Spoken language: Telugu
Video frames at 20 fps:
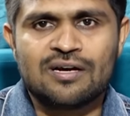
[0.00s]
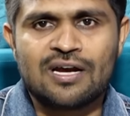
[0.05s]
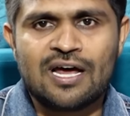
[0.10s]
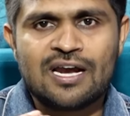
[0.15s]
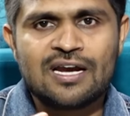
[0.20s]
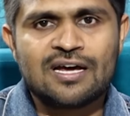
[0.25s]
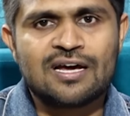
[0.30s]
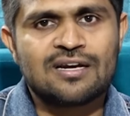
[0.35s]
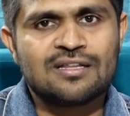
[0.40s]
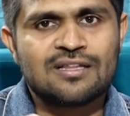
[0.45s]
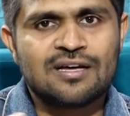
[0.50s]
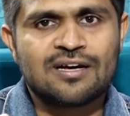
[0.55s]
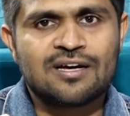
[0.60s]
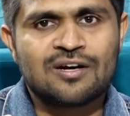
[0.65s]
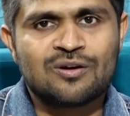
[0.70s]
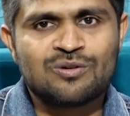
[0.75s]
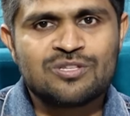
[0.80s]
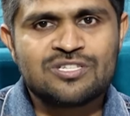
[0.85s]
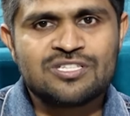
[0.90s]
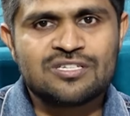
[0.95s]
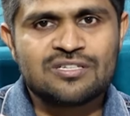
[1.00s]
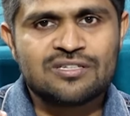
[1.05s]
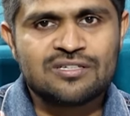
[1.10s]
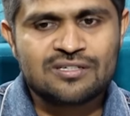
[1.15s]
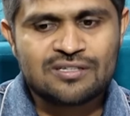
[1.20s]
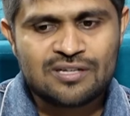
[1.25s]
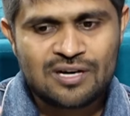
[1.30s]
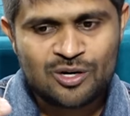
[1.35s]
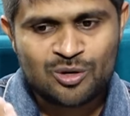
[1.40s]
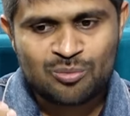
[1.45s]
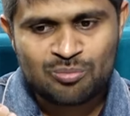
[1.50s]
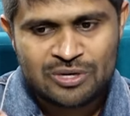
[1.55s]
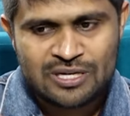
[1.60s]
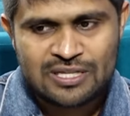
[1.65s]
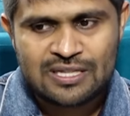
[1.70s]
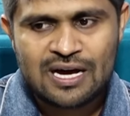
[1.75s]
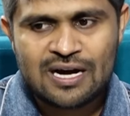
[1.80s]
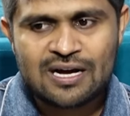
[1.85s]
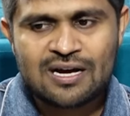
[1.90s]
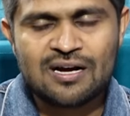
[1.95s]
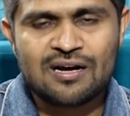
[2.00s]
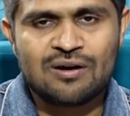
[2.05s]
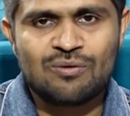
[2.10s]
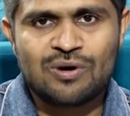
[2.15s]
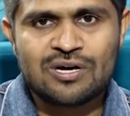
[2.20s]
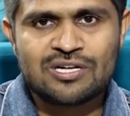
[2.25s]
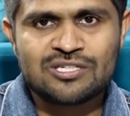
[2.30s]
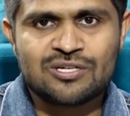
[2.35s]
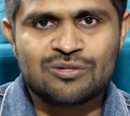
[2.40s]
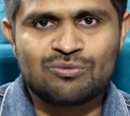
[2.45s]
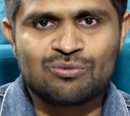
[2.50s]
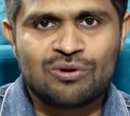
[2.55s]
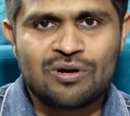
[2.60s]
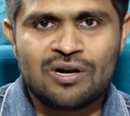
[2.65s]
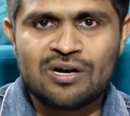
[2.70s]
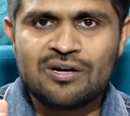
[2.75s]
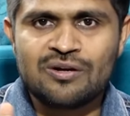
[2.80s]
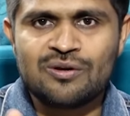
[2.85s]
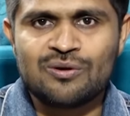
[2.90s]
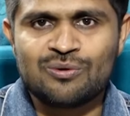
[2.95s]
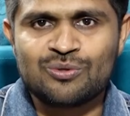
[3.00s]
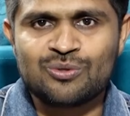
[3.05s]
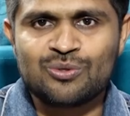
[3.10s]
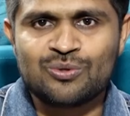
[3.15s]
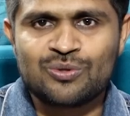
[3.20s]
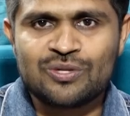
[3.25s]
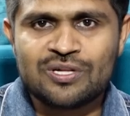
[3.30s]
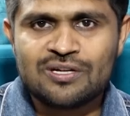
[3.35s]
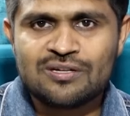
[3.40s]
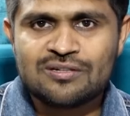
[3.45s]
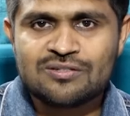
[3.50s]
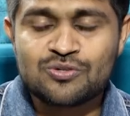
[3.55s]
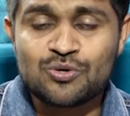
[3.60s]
నాన్నగారి దగ్గర నుంచి అటు మీ దాకా వారసత్వం కంటిన్యూ అవుతుంది